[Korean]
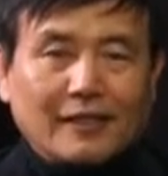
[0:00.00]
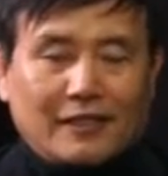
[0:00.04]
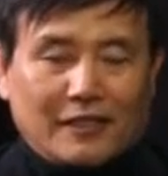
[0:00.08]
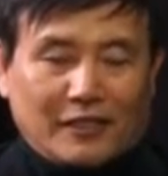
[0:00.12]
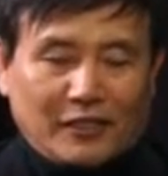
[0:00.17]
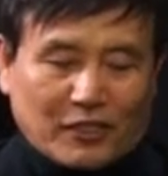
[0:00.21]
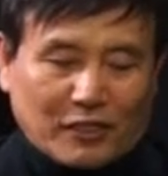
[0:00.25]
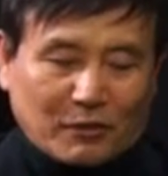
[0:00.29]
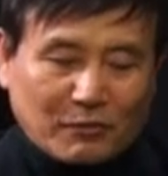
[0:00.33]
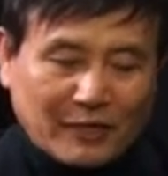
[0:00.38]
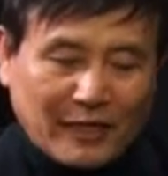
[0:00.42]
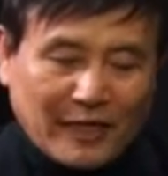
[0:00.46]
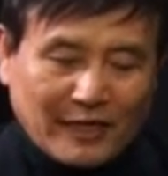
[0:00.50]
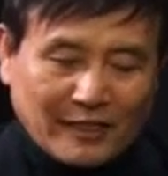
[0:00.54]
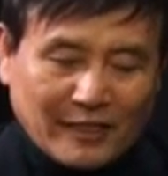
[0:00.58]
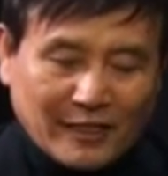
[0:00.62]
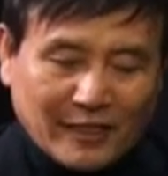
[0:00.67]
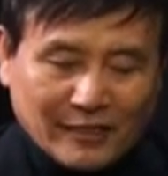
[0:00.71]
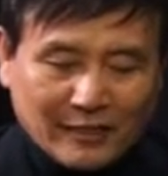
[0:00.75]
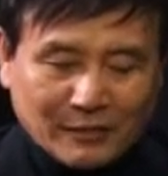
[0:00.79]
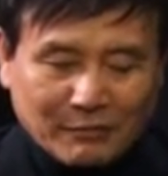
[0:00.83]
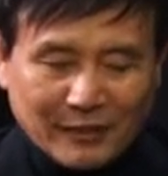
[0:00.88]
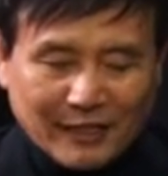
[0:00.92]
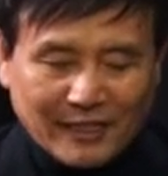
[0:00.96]
여러분
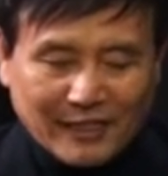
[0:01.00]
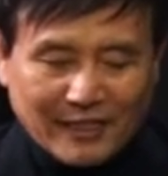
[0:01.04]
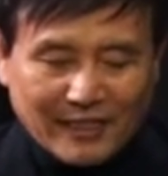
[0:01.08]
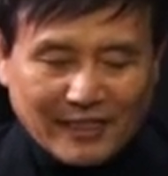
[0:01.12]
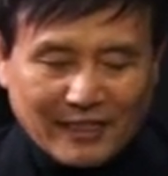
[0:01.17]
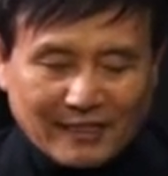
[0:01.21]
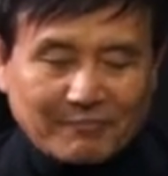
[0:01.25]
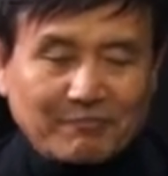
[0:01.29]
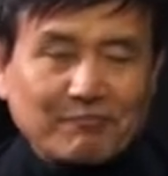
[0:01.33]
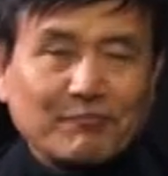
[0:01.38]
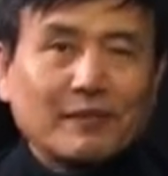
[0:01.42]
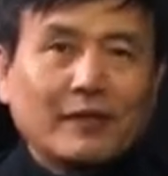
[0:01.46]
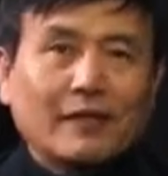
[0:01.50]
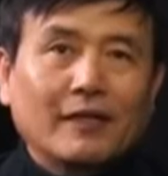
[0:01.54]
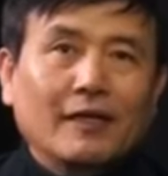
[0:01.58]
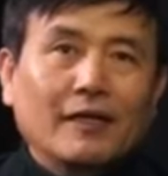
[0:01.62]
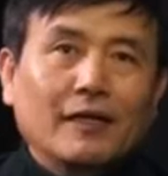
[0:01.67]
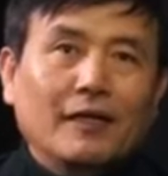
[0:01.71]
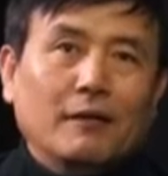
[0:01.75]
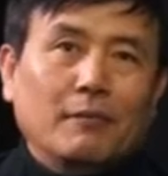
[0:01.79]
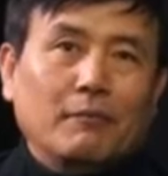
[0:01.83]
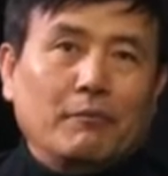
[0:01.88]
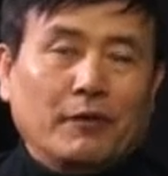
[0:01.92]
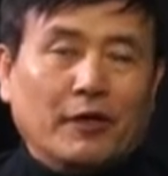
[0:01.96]
안녕하십니까?
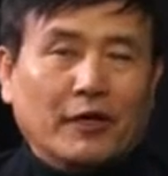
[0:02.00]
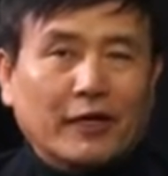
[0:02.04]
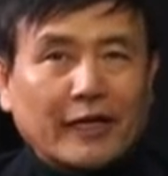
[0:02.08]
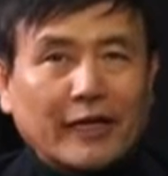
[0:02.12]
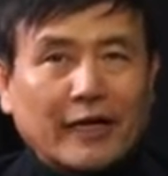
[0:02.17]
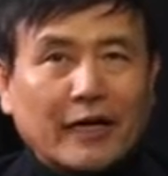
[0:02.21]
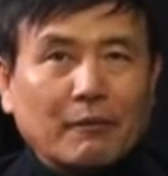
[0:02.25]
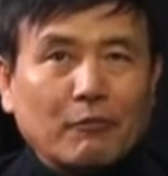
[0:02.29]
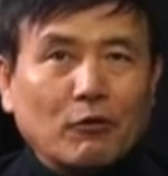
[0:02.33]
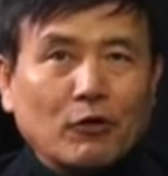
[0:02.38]
명의가